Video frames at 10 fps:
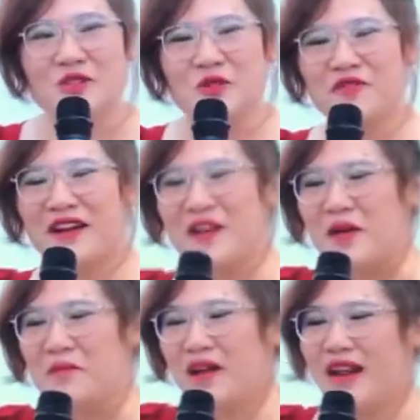xuất phát
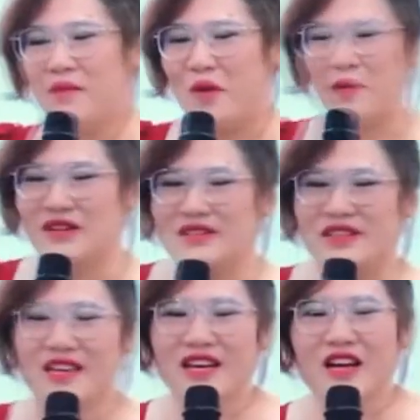điểm mình là một
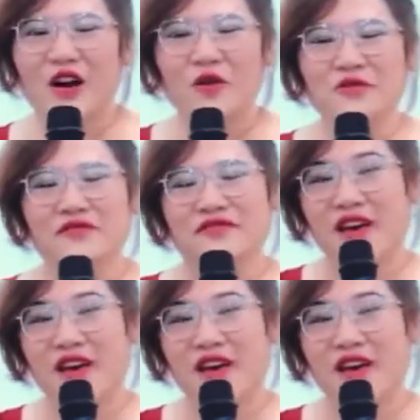người nghiên cứu